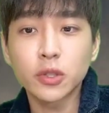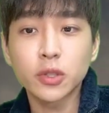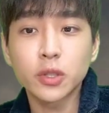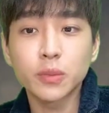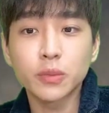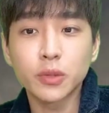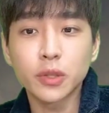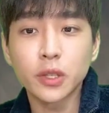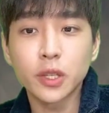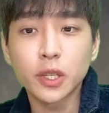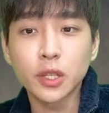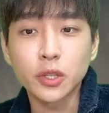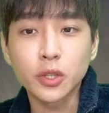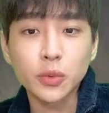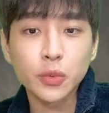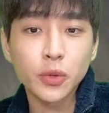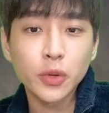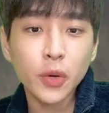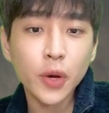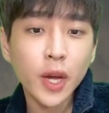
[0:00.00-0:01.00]
분들이 좀
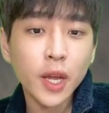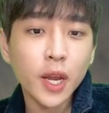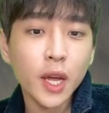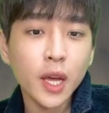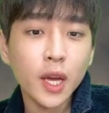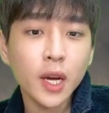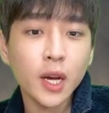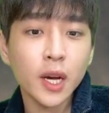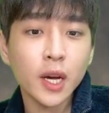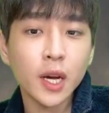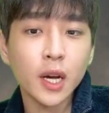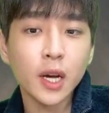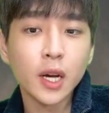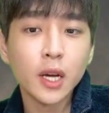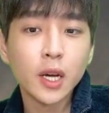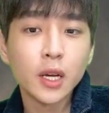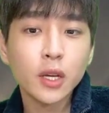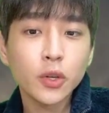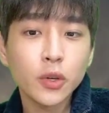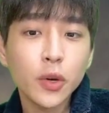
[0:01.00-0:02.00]
큐 앤 에이가
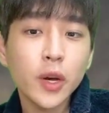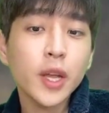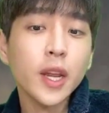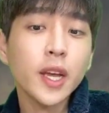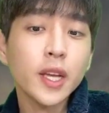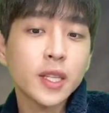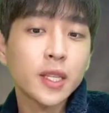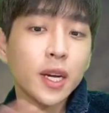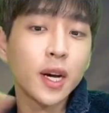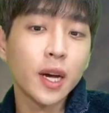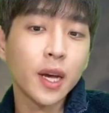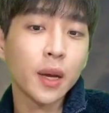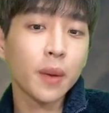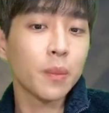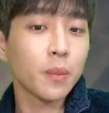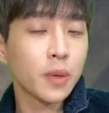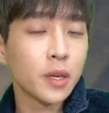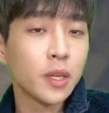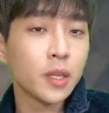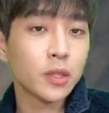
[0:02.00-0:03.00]
큐 앤 에이
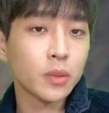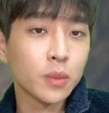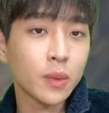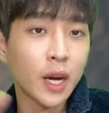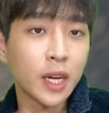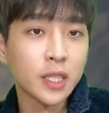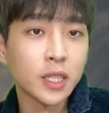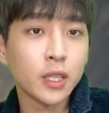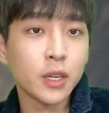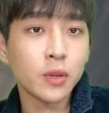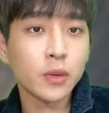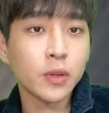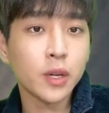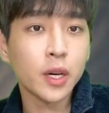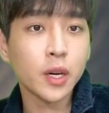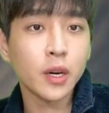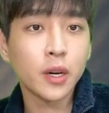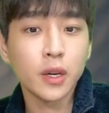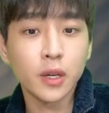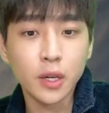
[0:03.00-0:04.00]
타임을 좀 가지려고
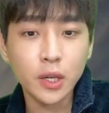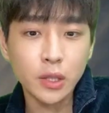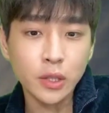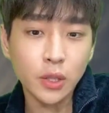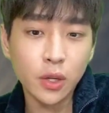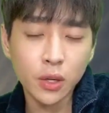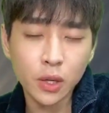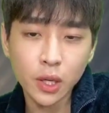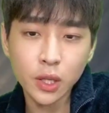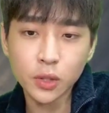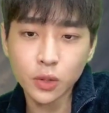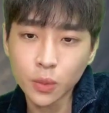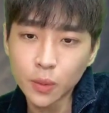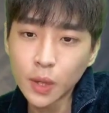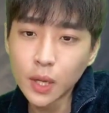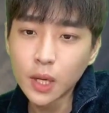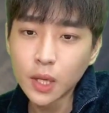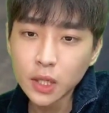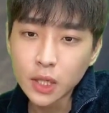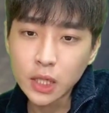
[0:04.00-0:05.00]
해요. 그래서 여기 좀
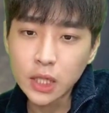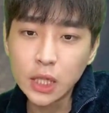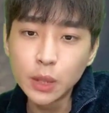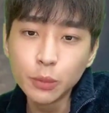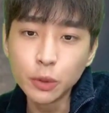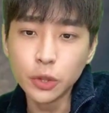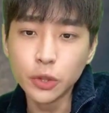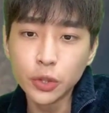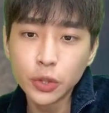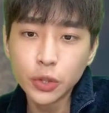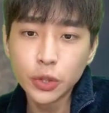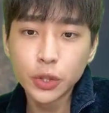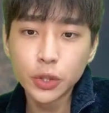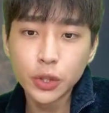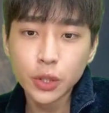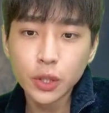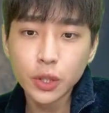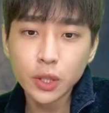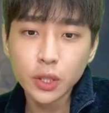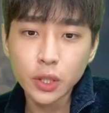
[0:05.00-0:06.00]
질문
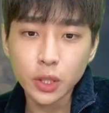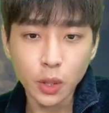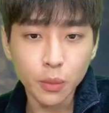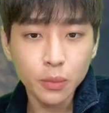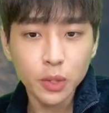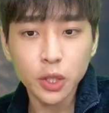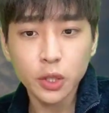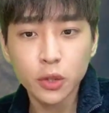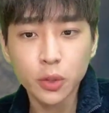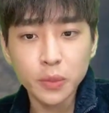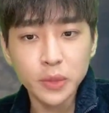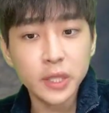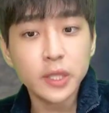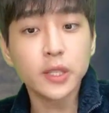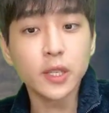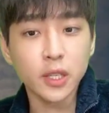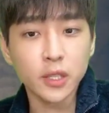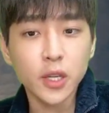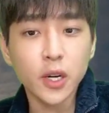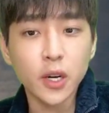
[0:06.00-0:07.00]
점들이 좀
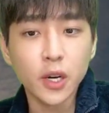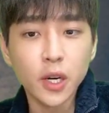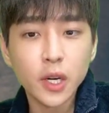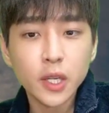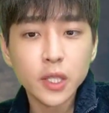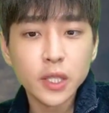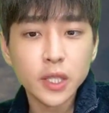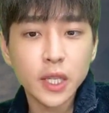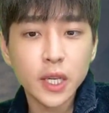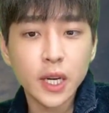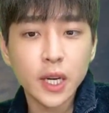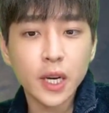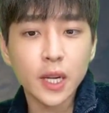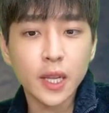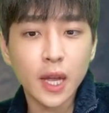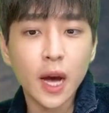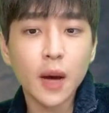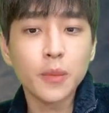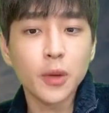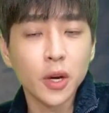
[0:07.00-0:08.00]
있어서 제가
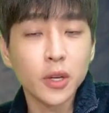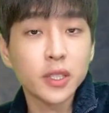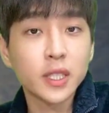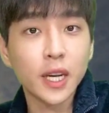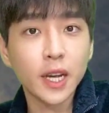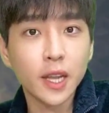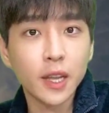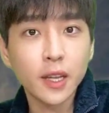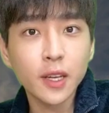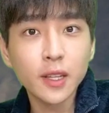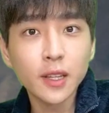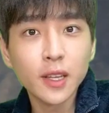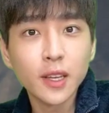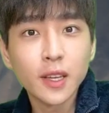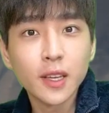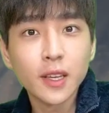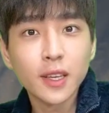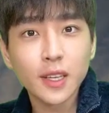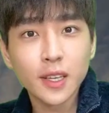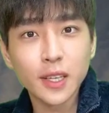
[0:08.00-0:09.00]
다음 영상에는
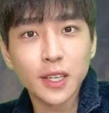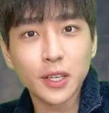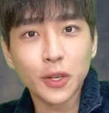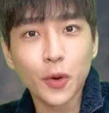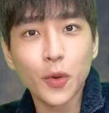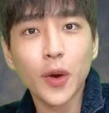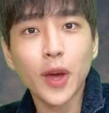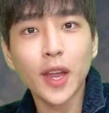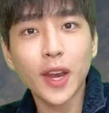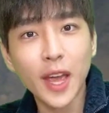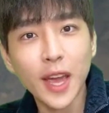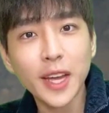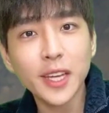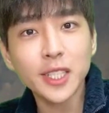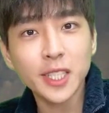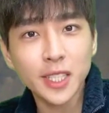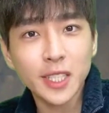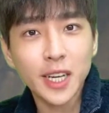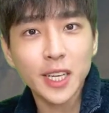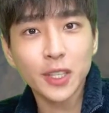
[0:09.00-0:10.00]
그 큐 앤 에이
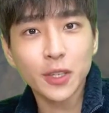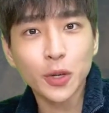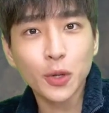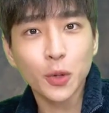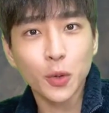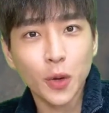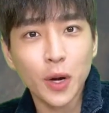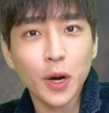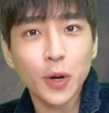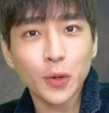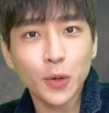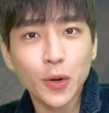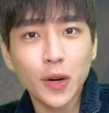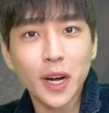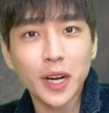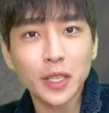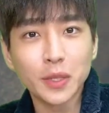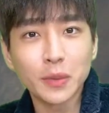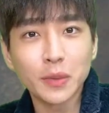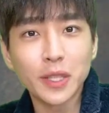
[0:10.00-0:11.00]
시간으로 돌아오도록
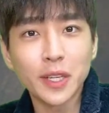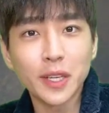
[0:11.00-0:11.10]
하겠습니다.